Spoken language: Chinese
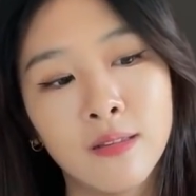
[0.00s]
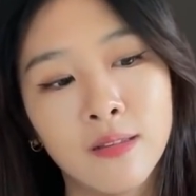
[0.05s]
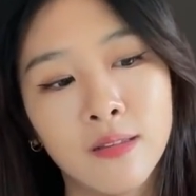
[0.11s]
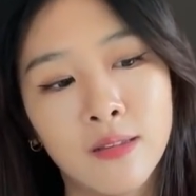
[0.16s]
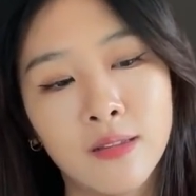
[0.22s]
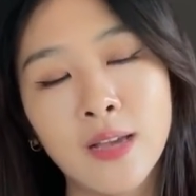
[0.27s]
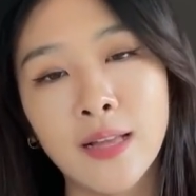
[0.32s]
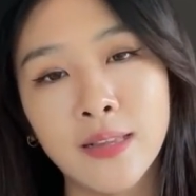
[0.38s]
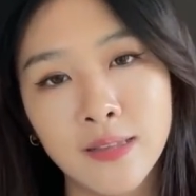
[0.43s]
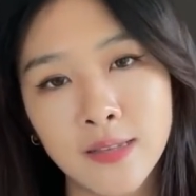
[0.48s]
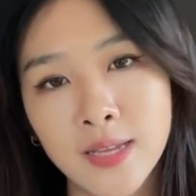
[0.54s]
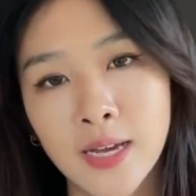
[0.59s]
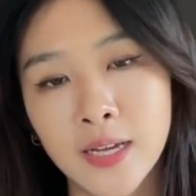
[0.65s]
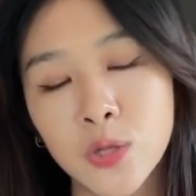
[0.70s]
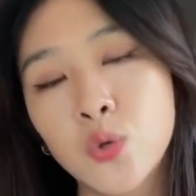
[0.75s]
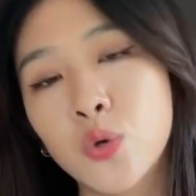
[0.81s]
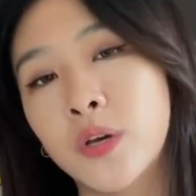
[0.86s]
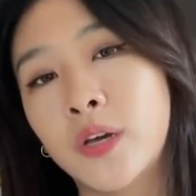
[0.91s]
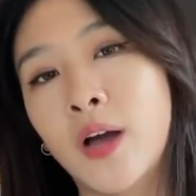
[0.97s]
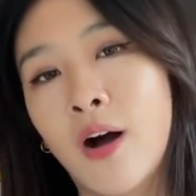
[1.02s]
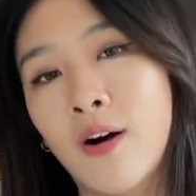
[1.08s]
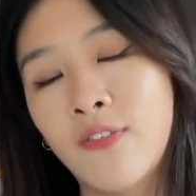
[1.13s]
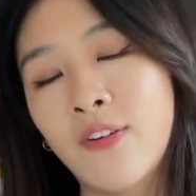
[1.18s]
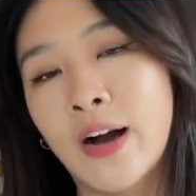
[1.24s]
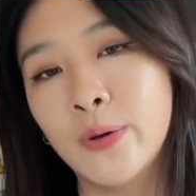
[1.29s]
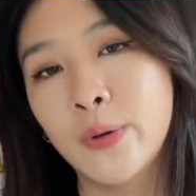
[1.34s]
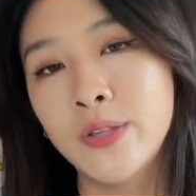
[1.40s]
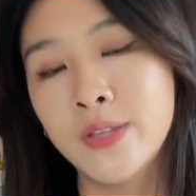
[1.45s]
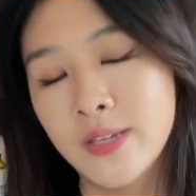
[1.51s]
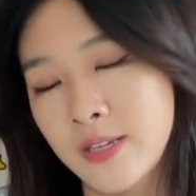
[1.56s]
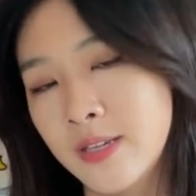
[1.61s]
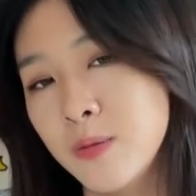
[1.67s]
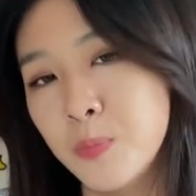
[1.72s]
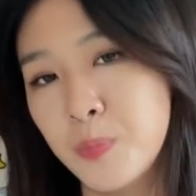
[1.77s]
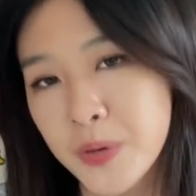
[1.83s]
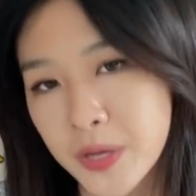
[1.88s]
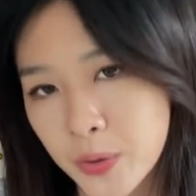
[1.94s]
站在最高法院进
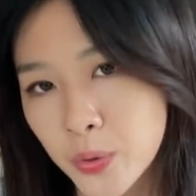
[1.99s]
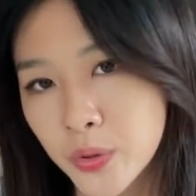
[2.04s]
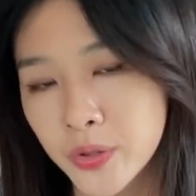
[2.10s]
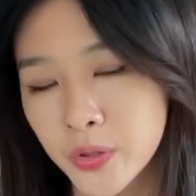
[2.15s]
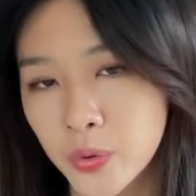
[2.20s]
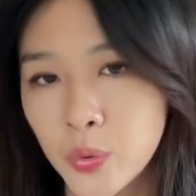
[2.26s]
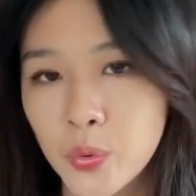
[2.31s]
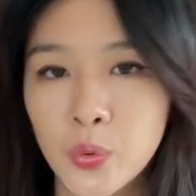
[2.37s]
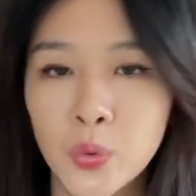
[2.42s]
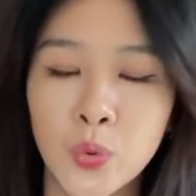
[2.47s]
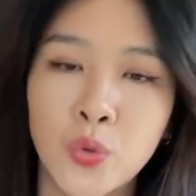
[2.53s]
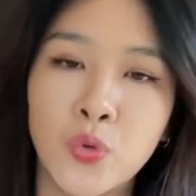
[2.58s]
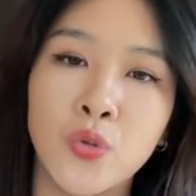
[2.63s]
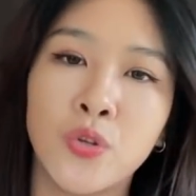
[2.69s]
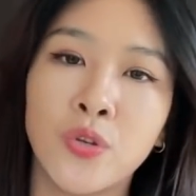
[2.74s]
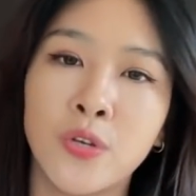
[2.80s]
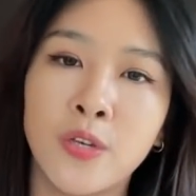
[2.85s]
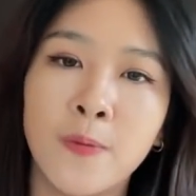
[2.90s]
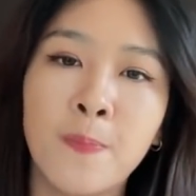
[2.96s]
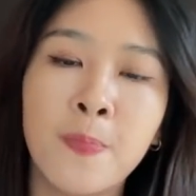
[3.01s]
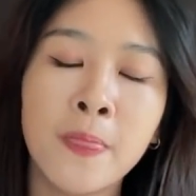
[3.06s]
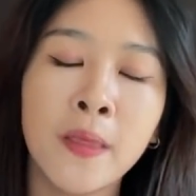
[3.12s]
行辩论的律师之一。